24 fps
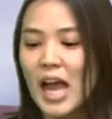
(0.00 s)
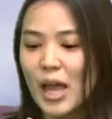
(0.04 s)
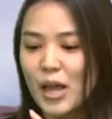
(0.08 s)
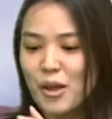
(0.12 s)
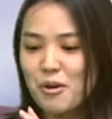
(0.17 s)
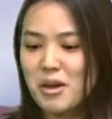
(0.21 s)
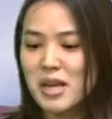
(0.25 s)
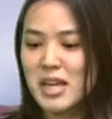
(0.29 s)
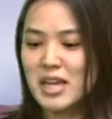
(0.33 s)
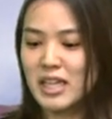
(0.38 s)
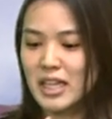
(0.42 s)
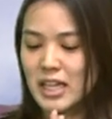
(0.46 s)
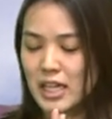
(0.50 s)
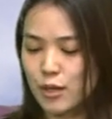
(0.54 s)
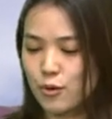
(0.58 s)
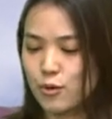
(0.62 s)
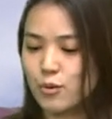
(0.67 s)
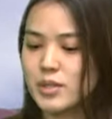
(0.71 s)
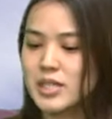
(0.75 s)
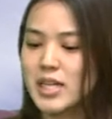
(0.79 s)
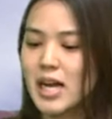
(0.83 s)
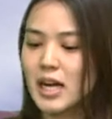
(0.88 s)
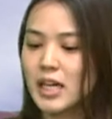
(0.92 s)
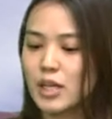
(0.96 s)
会，因为你
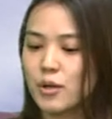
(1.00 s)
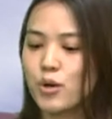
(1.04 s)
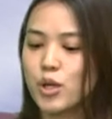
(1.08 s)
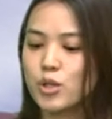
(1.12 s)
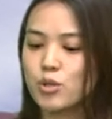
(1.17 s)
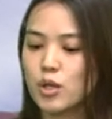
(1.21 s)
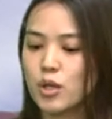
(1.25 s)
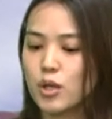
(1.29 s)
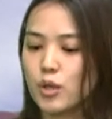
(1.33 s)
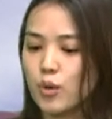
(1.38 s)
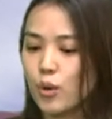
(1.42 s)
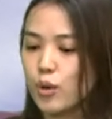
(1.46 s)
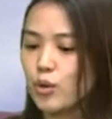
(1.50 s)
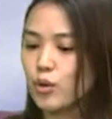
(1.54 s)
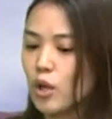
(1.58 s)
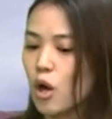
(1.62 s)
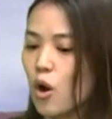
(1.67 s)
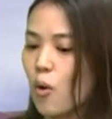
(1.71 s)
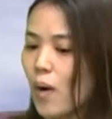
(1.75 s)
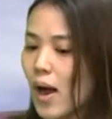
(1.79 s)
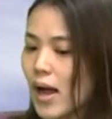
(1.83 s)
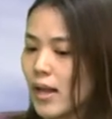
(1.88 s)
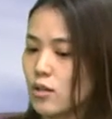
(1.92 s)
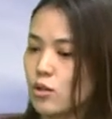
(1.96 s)
瑜伽你会觉得你运
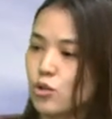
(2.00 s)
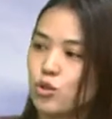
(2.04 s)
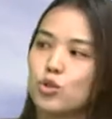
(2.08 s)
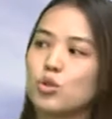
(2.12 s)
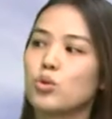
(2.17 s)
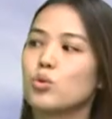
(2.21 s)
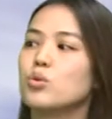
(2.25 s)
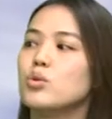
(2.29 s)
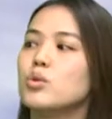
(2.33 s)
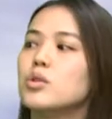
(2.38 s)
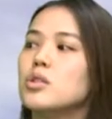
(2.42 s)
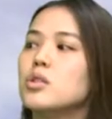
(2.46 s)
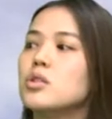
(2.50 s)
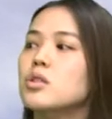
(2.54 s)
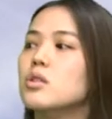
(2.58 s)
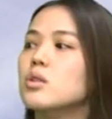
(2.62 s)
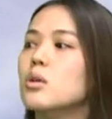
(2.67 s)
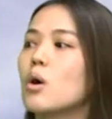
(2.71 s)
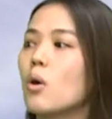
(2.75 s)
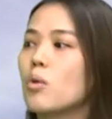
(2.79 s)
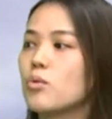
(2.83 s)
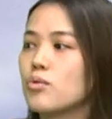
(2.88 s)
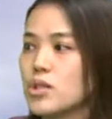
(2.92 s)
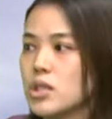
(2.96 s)
动完就去
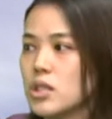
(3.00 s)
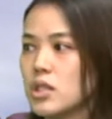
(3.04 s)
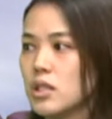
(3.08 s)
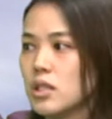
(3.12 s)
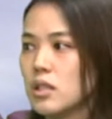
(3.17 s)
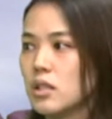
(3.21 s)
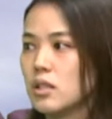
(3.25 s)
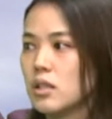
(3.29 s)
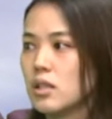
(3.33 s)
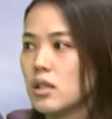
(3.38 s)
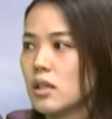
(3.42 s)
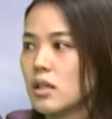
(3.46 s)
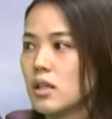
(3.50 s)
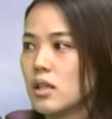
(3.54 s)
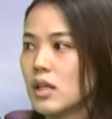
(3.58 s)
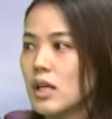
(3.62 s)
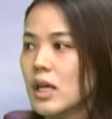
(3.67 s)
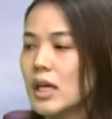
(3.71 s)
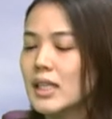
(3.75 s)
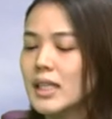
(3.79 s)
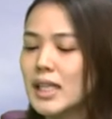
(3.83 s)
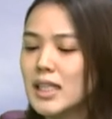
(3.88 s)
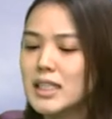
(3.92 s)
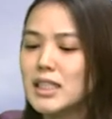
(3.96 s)
吃东西，嗯
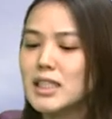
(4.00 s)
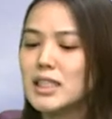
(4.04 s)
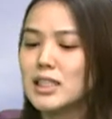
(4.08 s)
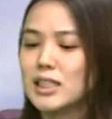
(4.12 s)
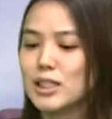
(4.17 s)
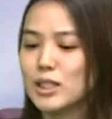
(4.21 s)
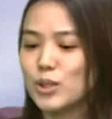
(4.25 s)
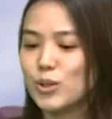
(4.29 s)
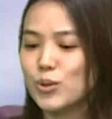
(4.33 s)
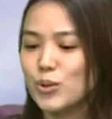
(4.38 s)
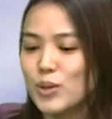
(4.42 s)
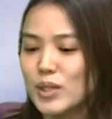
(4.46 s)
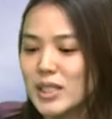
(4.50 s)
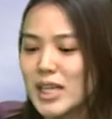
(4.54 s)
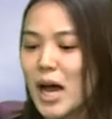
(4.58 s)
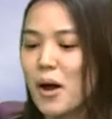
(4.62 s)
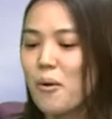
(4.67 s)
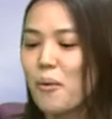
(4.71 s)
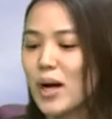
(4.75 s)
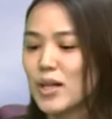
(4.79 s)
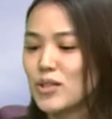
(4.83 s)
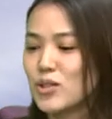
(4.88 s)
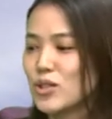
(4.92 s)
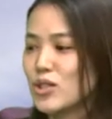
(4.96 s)
哼。但是你其实瑜
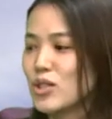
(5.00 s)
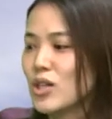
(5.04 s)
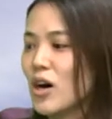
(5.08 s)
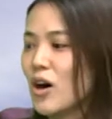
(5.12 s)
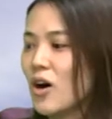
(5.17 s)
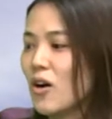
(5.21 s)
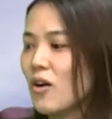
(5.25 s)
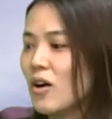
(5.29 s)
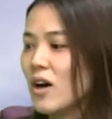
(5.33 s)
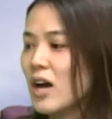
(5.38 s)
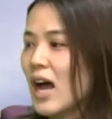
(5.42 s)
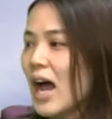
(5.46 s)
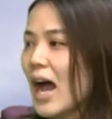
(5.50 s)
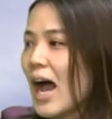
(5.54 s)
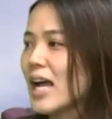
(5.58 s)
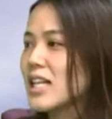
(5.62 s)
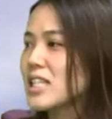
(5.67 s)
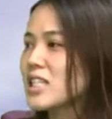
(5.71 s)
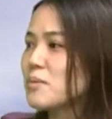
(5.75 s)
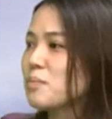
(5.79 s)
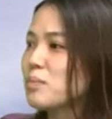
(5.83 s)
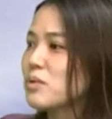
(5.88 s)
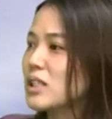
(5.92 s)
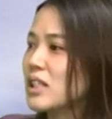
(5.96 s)
伽完之后
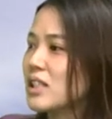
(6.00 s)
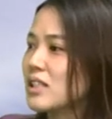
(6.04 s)
还是